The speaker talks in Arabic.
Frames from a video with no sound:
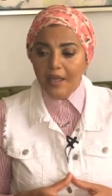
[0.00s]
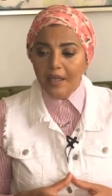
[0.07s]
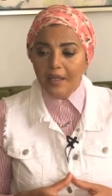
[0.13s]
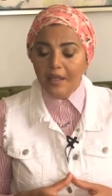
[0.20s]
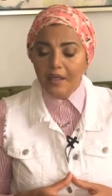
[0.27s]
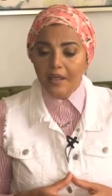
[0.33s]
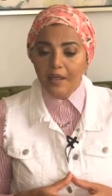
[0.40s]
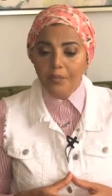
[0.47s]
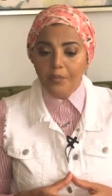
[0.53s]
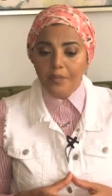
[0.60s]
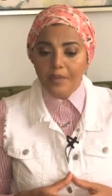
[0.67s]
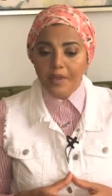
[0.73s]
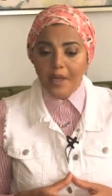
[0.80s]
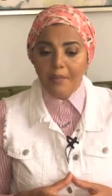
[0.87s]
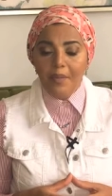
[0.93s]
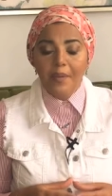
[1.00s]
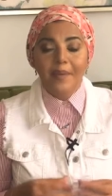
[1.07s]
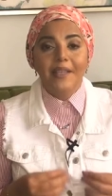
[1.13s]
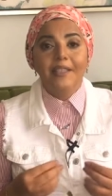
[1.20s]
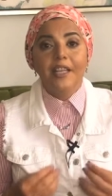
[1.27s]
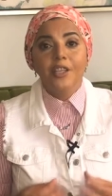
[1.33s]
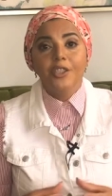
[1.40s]
آه، لما
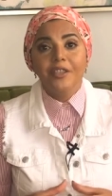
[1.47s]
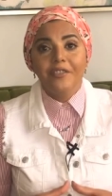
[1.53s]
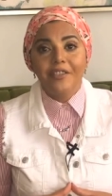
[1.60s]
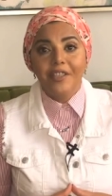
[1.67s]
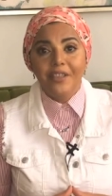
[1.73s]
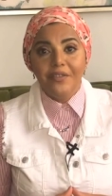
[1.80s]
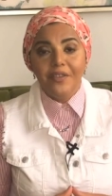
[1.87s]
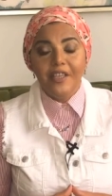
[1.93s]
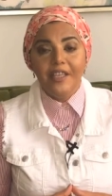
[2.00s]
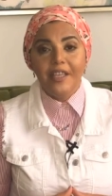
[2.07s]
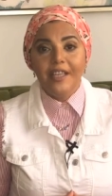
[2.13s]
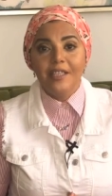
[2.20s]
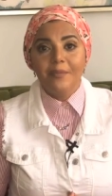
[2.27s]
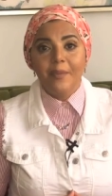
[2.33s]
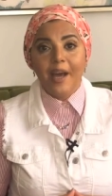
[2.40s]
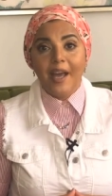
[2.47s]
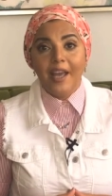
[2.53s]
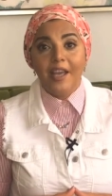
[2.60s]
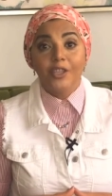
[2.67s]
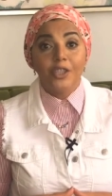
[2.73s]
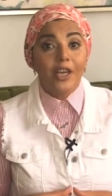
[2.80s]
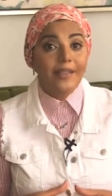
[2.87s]
بكتشف ان في ناس معاها
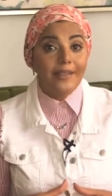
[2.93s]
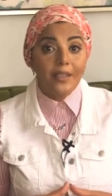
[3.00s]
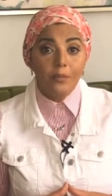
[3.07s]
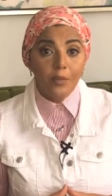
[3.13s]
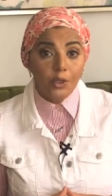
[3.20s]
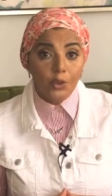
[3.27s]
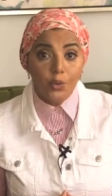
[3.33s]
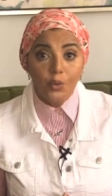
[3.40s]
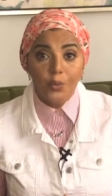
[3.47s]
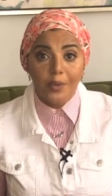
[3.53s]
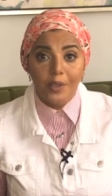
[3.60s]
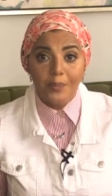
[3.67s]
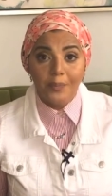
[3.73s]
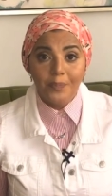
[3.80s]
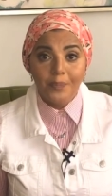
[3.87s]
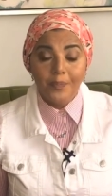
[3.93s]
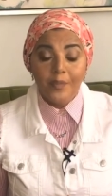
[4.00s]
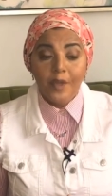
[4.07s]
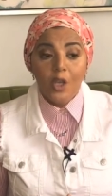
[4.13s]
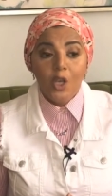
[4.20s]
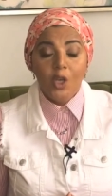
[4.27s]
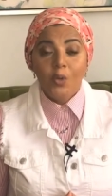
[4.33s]
شهادات مضروبه
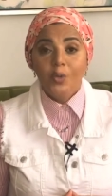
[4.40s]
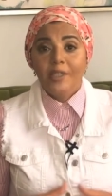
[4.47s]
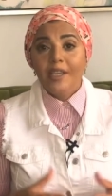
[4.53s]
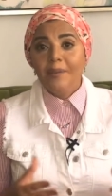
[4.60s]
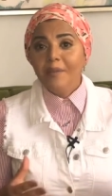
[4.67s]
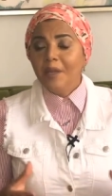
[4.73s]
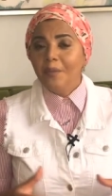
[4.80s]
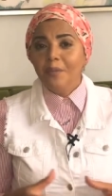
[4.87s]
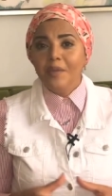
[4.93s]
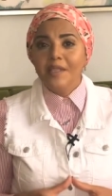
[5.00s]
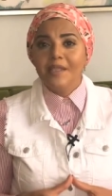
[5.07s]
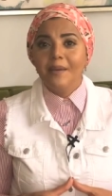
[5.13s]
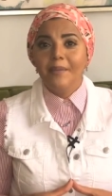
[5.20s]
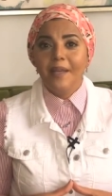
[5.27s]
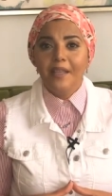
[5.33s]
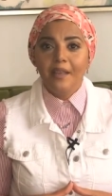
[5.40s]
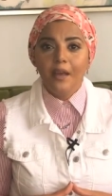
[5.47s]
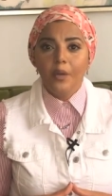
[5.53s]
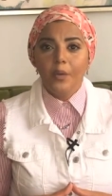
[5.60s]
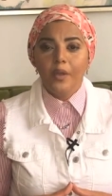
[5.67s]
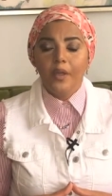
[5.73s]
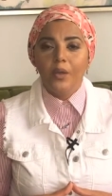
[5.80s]
وده يمكن من زمان
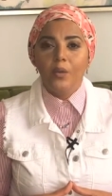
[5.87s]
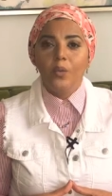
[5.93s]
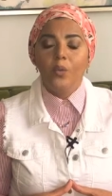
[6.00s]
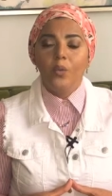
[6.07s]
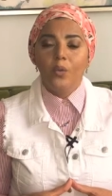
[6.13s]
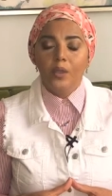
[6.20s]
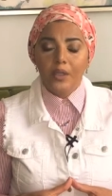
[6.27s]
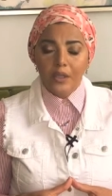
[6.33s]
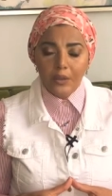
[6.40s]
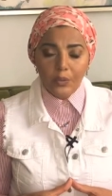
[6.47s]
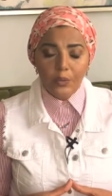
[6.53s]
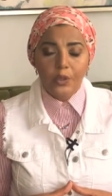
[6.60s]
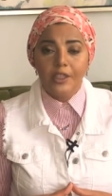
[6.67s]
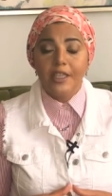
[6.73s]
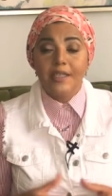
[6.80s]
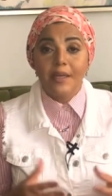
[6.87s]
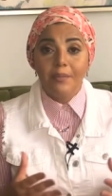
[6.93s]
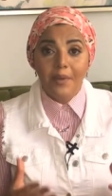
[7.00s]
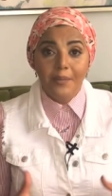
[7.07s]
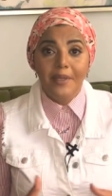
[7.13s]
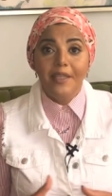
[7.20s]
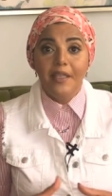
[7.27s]
قوي
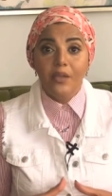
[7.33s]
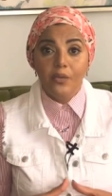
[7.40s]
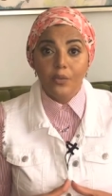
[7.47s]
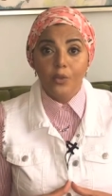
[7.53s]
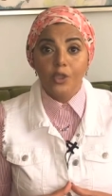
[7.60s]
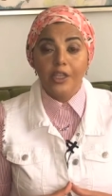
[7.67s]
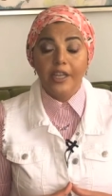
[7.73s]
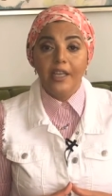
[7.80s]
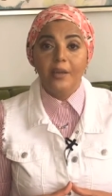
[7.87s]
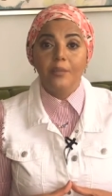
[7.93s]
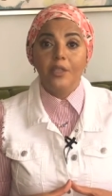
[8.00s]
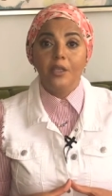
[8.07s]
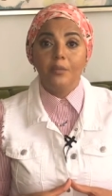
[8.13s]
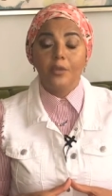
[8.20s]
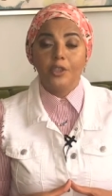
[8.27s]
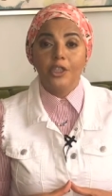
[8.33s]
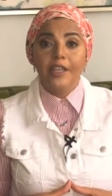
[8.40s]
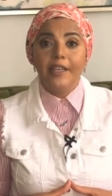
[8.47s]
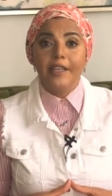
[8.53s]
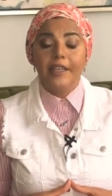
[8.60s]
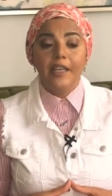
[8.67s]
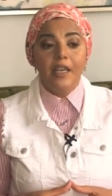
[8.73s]
وتسببت لي في مشكله من
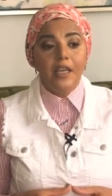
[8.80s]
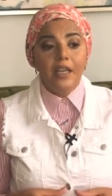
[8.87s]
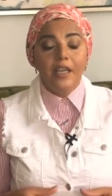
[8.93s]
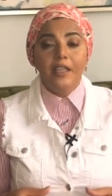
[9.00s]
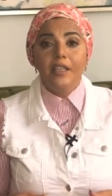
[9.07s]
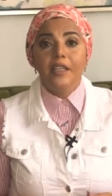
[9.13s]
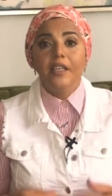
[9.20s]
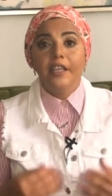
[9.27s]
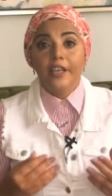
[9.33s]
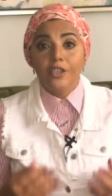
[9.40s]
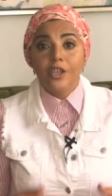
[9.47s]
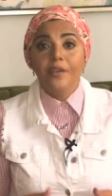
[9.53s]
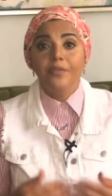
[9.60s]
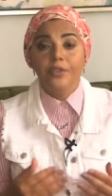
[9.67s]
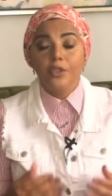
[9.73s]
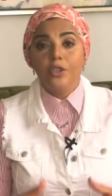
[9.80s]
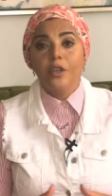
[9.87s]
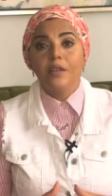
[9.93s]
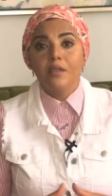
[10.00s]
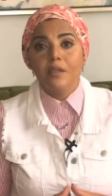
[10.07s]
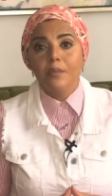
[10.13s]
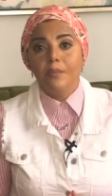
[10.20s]
المشاكل ان انا كشفت
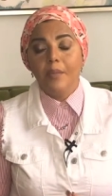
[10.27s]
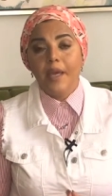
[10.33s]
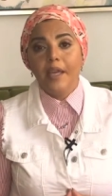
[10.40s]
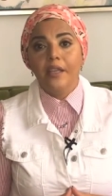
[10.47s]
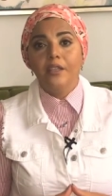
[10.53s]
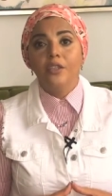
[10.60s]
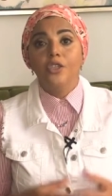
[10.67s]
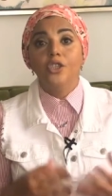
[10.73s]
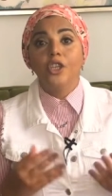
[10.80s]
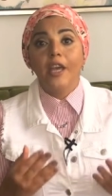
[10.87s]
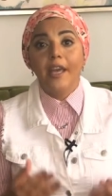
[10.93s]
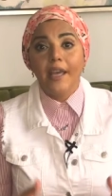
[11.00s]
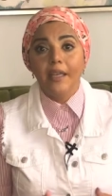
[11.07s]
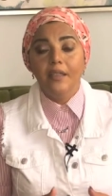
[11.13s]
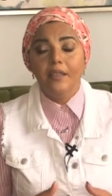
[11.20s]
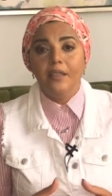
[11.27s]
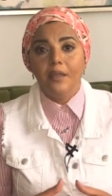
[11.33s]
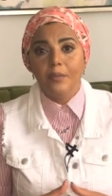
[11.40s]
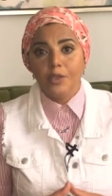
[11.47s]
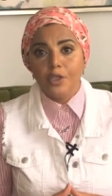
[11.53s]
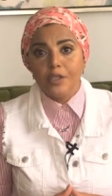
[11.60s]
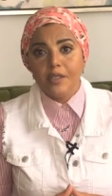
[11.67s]
شخص ما ان شهاده
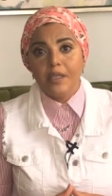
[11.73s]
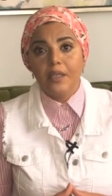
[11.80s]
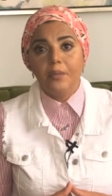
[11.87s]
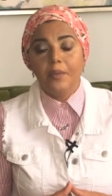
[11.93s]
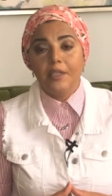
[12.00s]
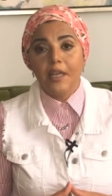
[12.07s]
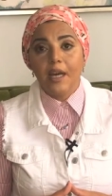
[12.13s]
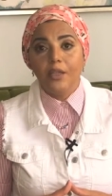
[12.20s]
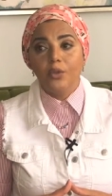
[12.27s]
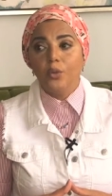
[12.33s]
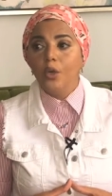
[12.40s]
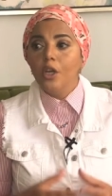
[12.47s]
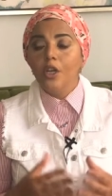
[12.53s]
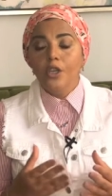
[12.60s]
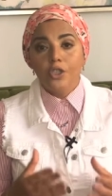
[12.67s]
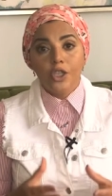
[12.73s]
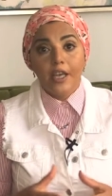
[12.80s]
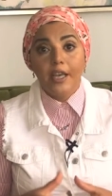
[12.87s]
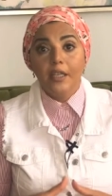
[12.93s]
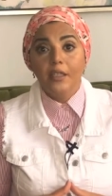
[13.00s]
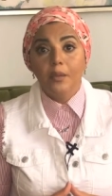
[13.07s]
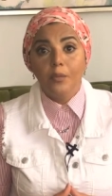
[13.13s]
الماجستير بتاعته
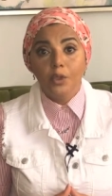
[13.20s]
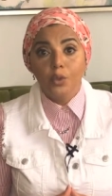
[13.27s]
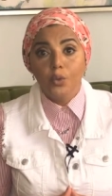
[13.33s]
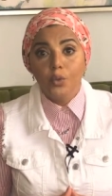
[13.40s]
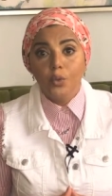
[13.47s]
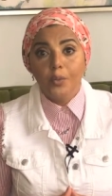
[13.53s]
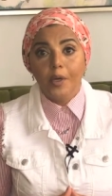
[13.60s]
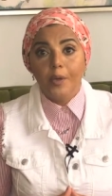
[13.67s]
شهاده مضروبه